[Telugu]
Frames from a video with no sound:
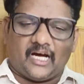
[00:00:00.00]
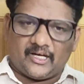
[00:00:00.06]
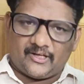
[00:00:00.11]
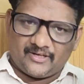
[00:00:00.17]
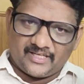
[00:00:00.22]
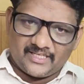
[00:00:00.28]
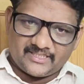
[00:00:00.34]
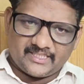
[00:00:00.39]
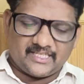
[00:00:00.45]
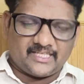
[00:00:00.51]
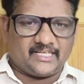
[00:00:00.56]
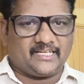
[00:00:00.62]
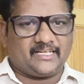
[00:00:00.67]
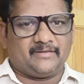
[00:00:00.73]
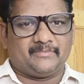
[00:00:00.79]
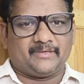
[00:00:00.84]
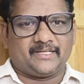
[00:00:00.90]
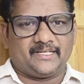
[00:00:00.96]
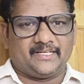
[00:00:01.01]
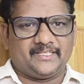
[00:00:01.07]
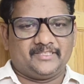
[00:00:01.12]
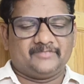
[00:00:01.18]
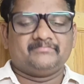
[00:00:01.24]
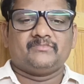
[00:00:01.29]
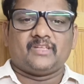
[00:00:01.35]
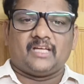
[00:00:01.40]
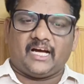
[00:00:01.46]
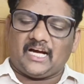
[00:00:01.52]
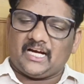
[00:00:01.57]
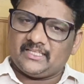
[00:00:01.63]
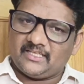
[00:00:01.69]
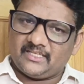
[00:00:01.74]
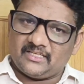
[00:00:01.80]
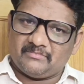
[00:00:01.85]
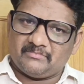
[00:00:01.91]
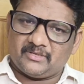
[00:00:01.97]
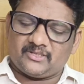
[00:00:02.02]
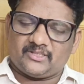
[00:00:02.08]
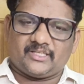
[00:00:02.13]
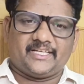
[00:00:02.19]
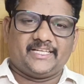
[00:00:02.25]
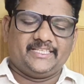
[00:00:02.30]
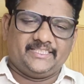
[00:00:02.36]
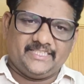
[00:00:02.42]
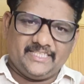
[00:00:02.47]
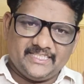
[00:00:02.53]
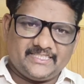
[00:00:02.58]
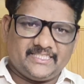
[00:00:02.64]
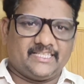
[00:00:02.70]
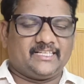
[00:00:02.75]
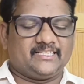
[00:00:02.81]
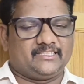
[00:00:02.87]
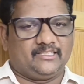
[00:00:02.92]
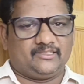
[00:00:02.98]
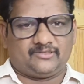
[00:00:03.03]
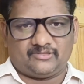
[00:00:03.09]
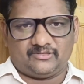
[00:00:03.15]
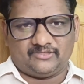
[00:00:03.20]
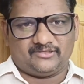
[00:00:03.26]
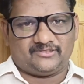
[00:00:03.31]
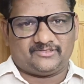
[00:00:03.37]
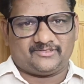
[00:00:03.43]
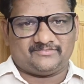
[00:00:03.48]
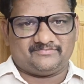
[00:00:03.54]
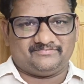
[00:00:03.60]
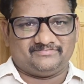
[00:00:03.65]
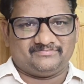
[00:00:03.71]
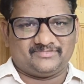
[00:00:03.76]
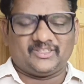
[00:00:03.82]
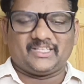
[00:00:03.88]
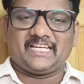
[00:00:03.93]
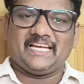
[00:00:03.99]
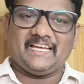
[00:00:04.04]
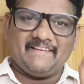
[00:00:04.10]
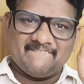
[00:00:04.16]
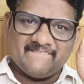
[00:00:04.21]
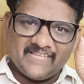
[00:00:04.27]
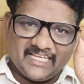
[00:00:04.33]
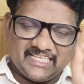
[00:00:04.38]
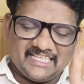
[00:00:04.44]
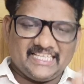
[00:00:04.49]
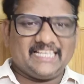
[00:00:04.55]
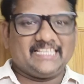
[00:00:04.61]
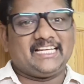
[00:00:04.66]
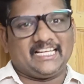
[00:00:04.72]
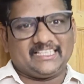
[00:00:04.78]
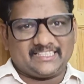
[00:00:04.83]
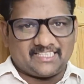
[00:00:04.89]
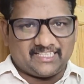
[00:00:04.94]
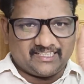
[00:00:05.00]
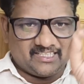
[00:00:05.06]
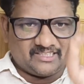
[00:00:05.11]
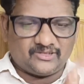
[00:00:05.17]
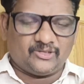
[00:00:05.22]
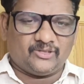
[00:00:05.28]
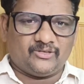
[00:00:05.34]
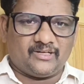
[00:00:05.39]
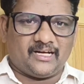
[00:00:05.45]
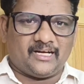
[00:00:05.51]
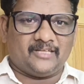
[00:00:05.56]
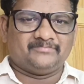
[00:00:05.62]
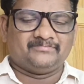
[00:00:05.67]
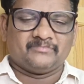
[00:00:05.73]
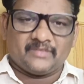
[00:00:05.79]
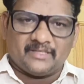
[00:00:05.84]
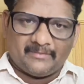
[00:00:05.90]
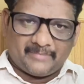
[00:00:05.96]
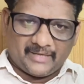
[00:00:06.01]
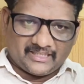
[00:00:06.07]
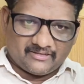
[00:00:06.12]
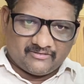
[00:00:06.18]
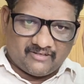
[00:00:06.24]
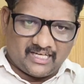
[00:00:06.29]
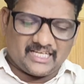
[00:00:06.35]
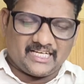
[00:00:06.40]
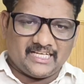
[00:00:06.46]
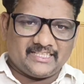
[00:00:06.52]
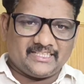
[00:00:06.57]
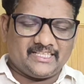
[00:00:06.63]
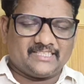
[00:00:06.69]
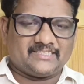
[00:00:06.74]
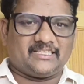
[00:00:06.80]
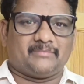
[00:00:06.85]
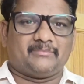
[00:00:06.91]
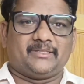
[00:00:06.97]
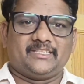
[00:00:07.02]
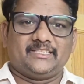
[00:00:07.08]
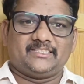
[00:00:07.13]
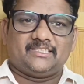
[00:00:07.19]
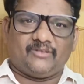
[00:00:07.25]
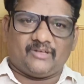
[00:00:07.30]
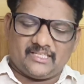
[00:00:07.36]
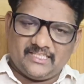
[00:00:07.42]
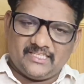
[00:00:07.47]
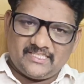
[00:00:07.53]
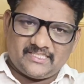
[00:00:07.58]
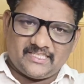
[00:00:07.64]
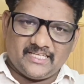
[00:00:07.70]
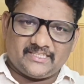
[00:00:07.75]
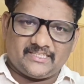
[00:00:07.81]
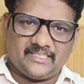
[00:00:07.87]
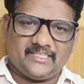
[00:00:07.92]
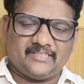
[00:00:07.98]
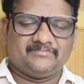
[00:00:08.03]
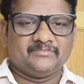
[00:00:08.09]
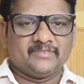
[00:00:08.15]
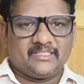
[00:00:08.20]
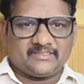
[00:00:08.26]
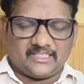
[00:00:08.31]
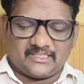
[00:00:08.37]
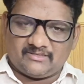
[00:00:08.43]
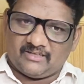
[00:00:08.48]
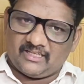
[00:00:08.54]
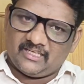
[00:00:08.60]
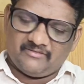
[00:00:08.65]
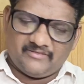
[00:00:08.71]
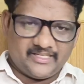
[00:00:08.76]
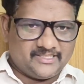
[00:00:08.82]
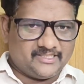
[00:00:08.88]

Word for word: ఆరోగ్యశ్రీ కార్డు నంబర్ కానీ ఆధార్ నంబర్తో కానీ ఈజీగా తెలుసుకోవచ్చు ఓకే లేదా అంతకంటే సులువుగా ప్రతి వాలంటీర్కి సంబంధించి ఒక లిస్ట్ అయితే సచివాలయం